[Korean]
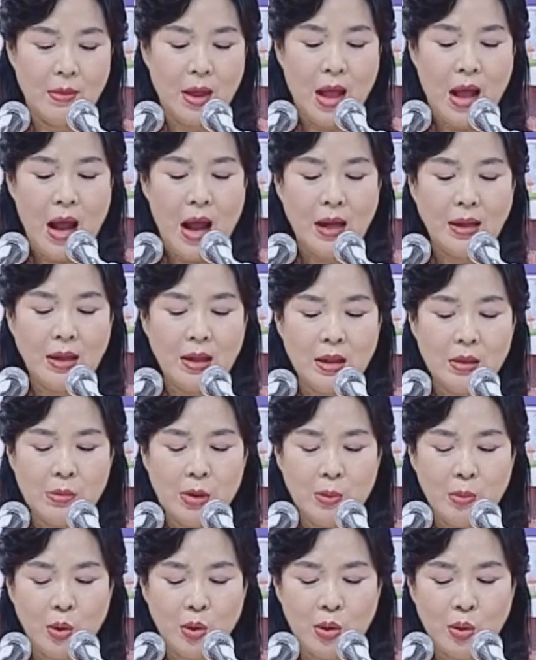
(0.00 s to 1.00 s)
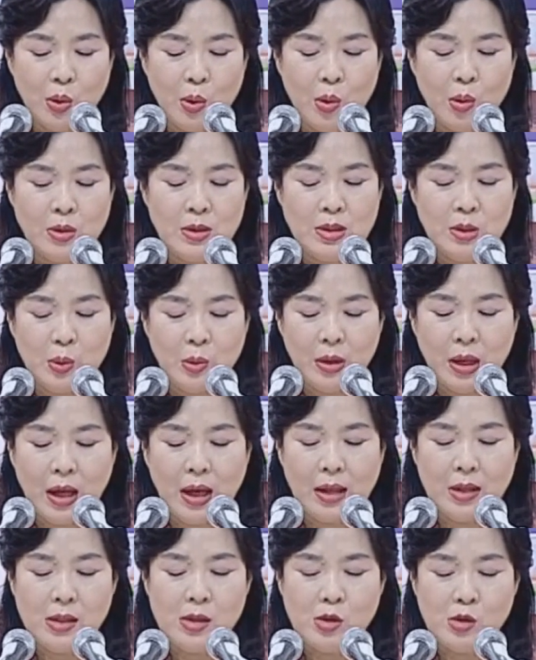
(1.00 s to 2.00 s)
하나님을 모르고 지옥에
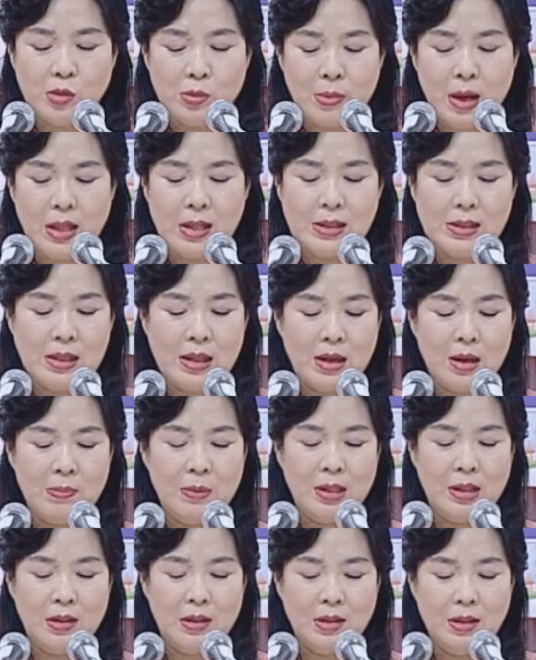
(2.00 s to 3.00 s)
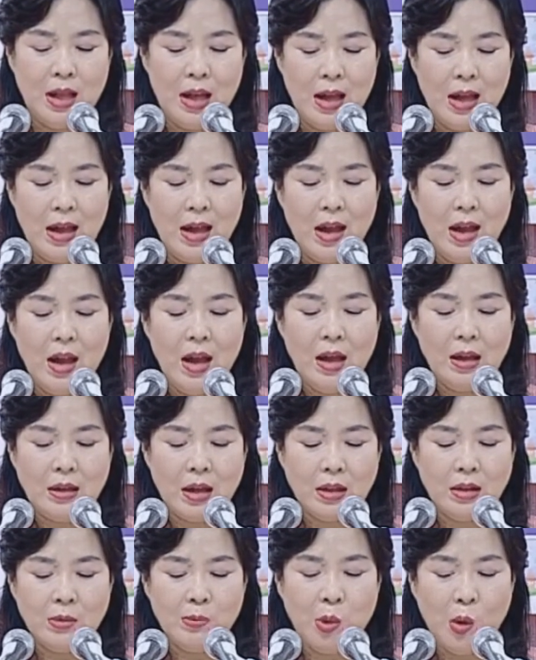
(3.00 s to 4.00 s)
가는 수많은 사람이 있는데
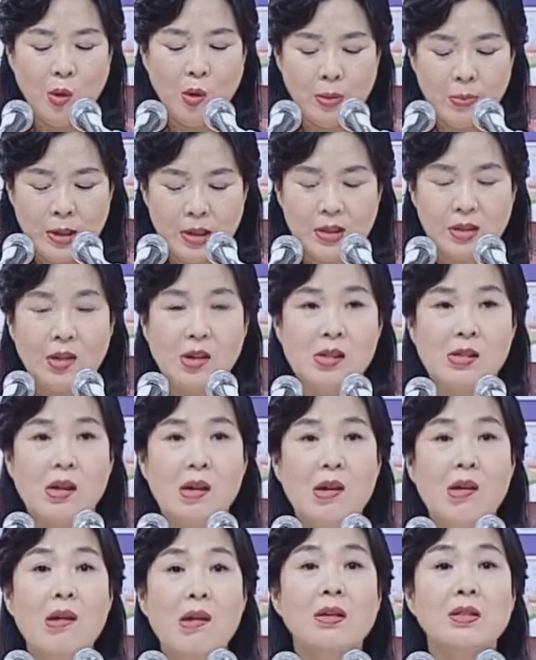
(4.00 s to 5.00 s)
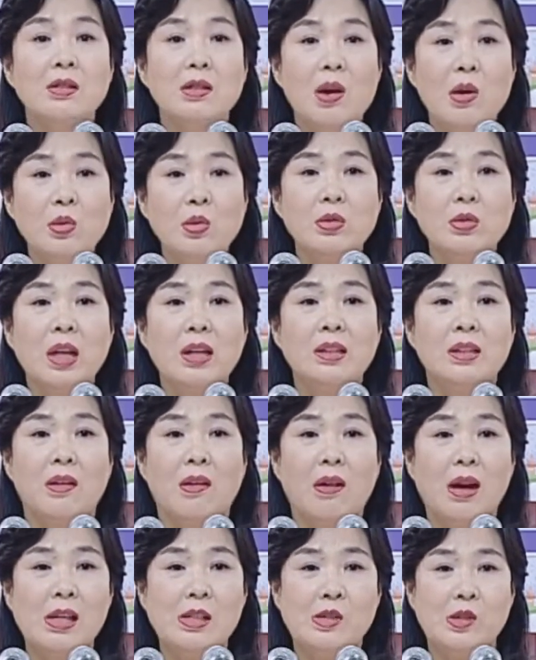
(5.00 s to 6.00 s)
나는 복음을 들어서 천국에
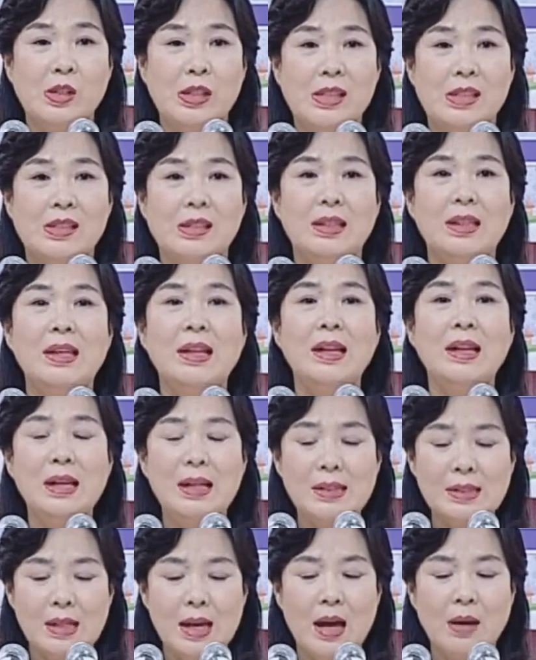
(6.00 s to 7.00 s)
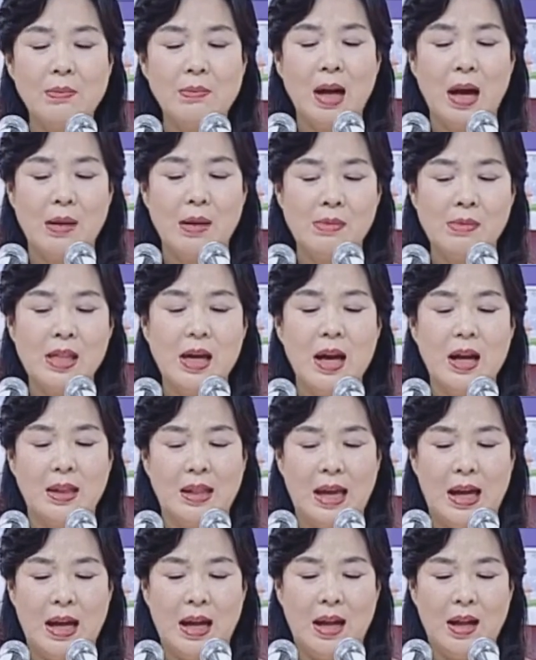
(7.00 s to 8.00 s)
들어갈 수 있으니 참
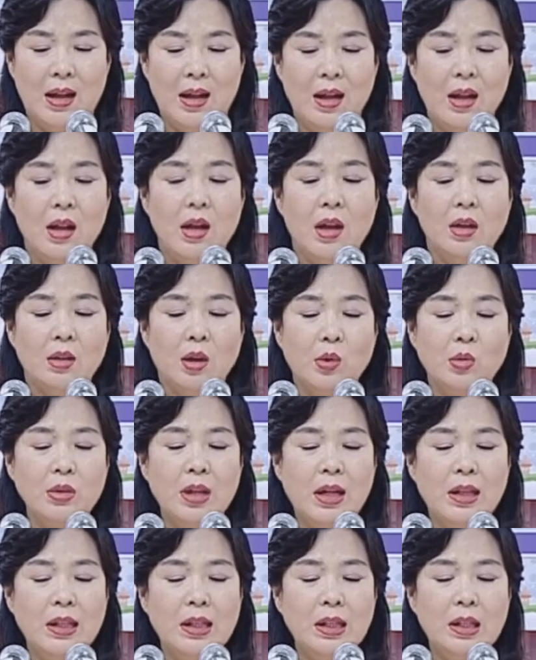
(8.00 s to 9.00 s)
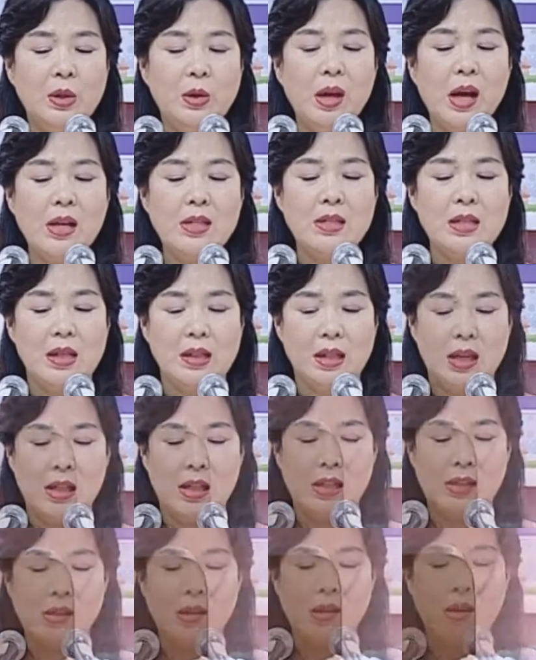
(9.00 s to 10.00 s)
감사하다. 더구나 이 귀한
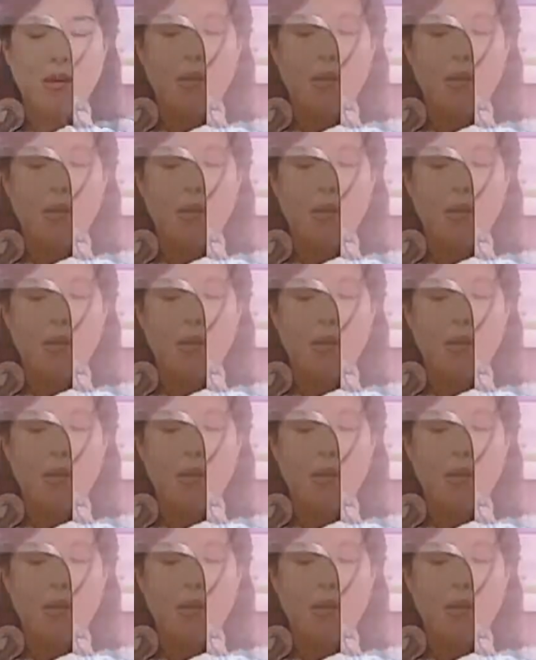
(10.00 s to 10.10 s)
자단에서